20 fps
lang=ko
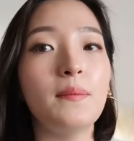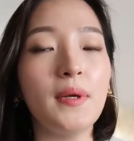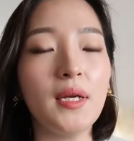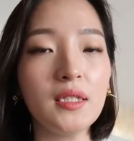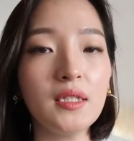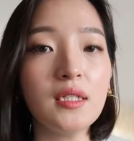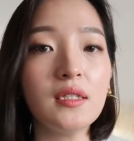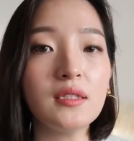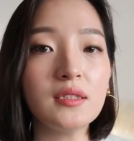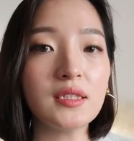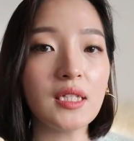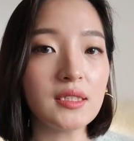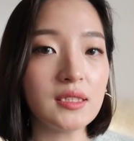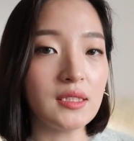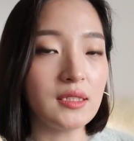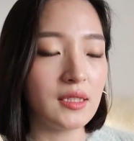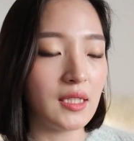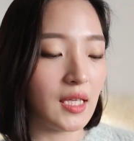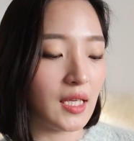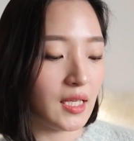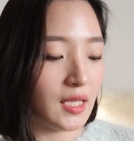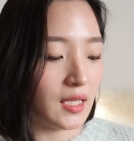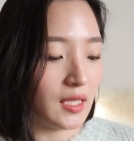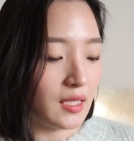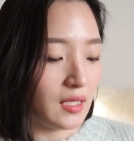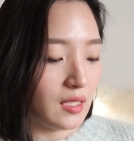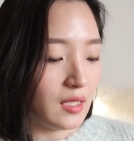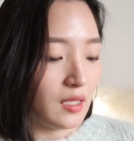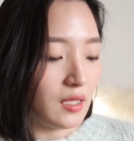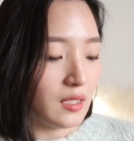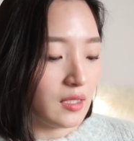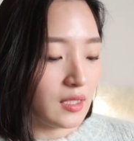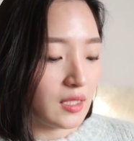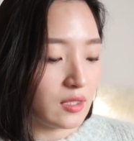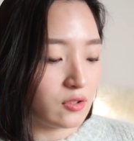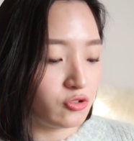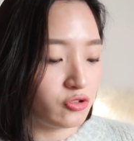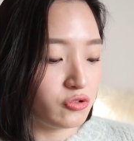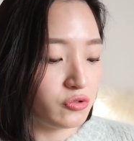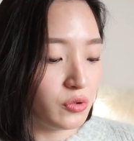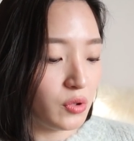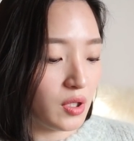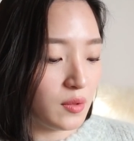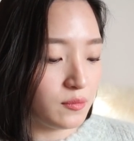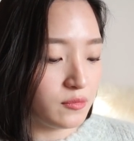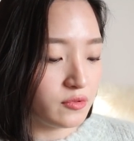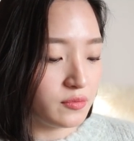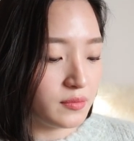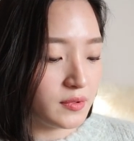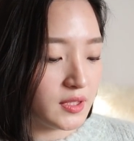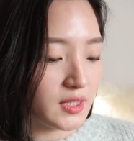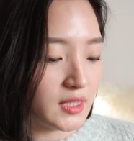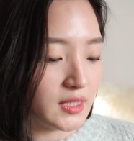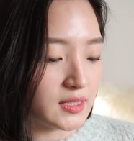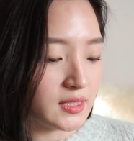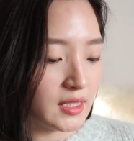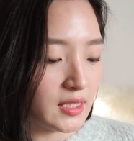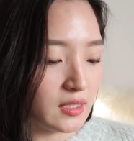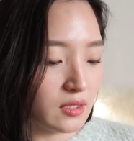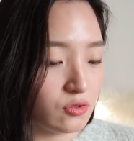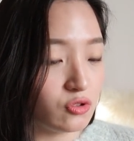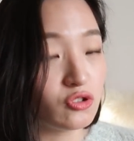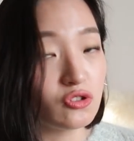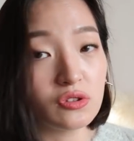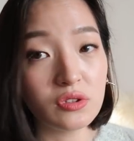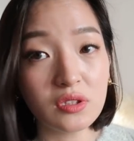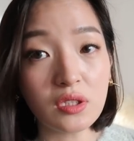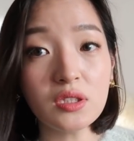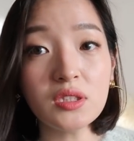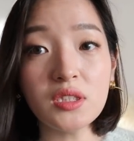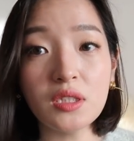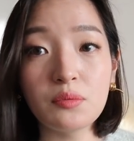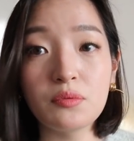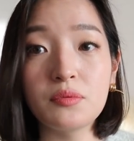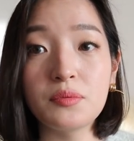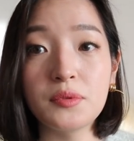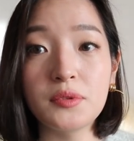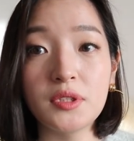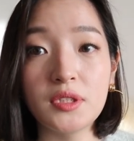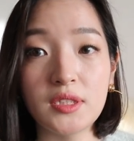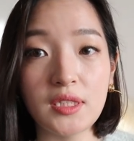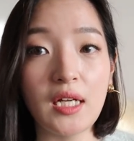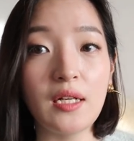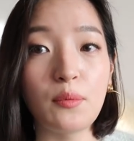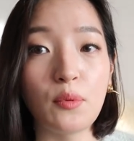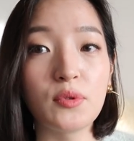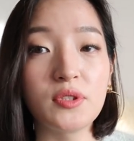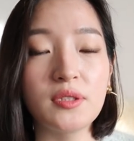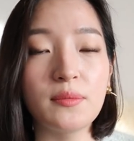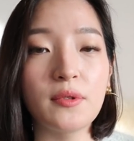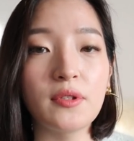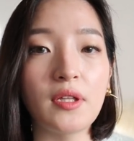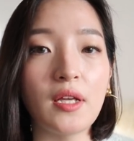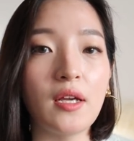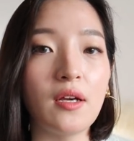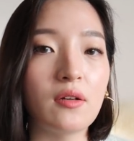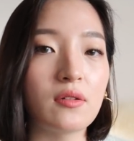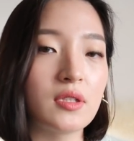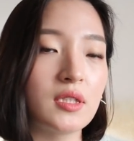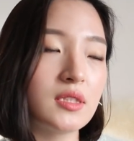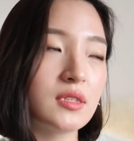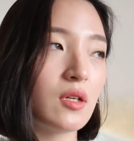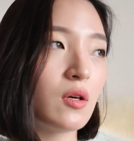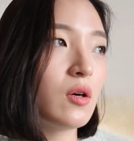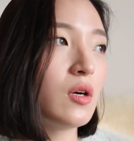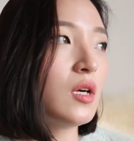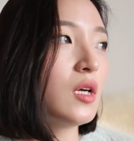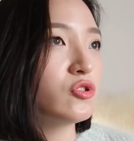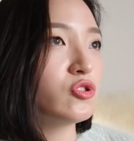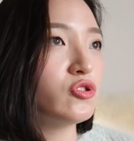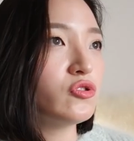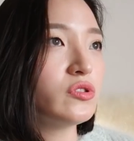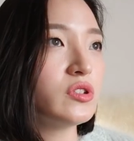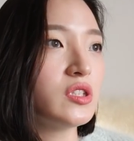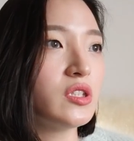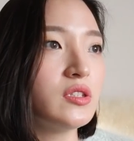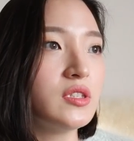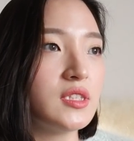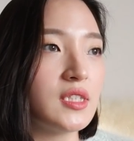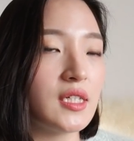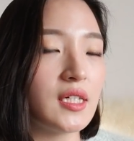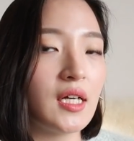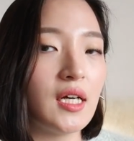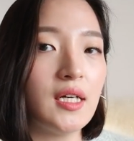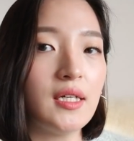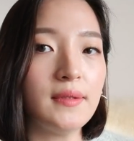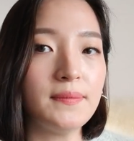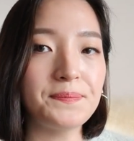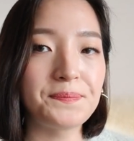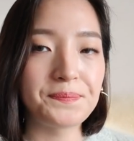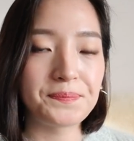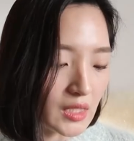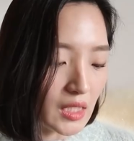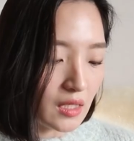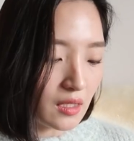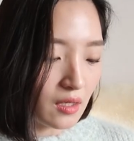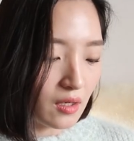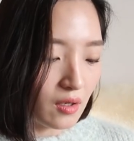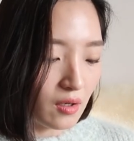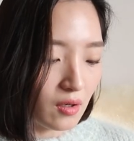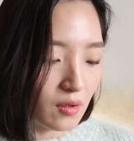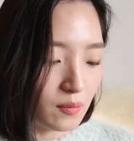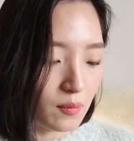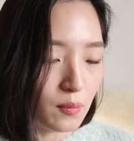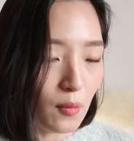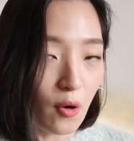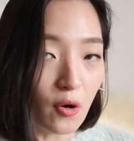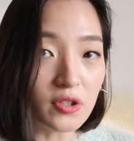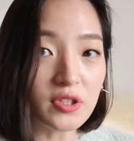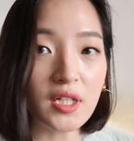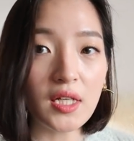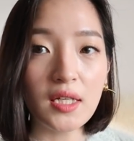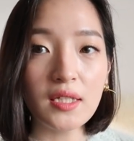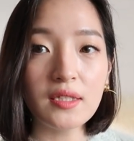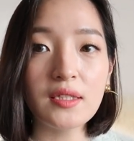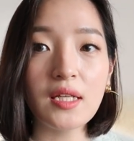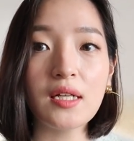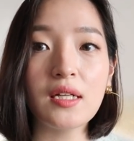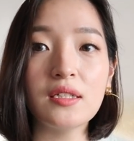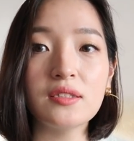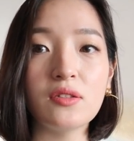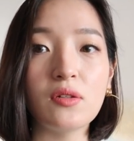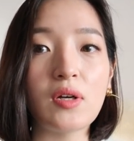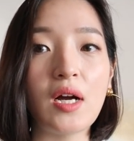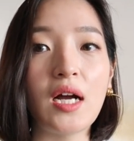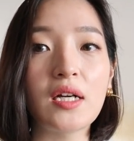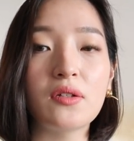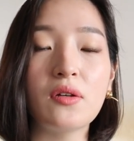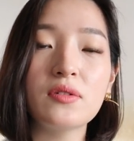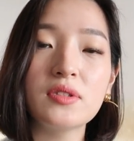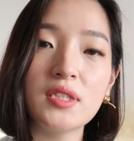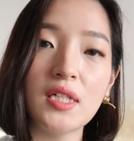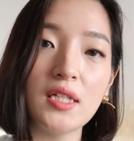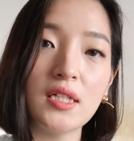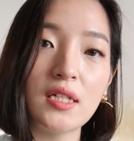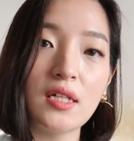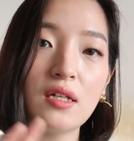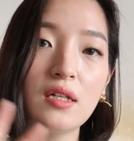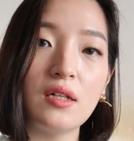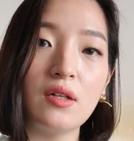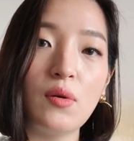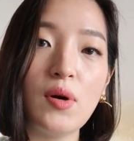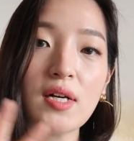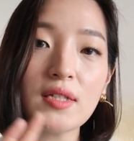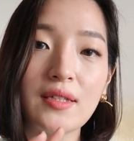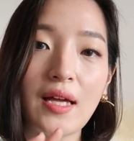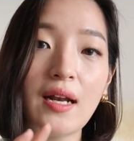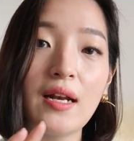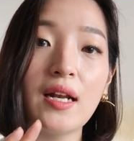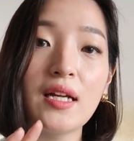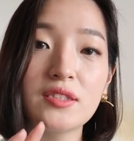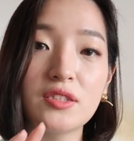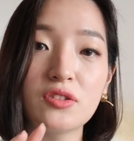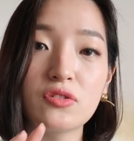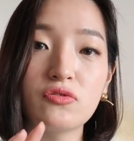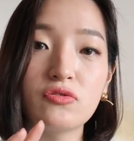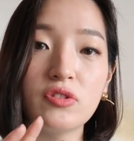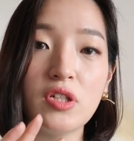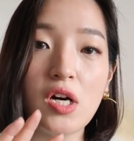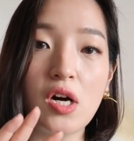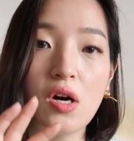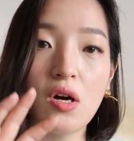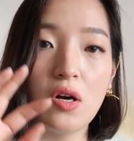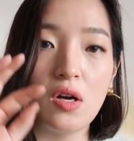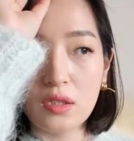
패딩을 사실 때 이게 중요한 부분이 이제 충전재 부분을 잘 보시면 돼요. 그래서 충전재가 어, 뭐냐에 따라서 가격 차이가 확 달라지고요.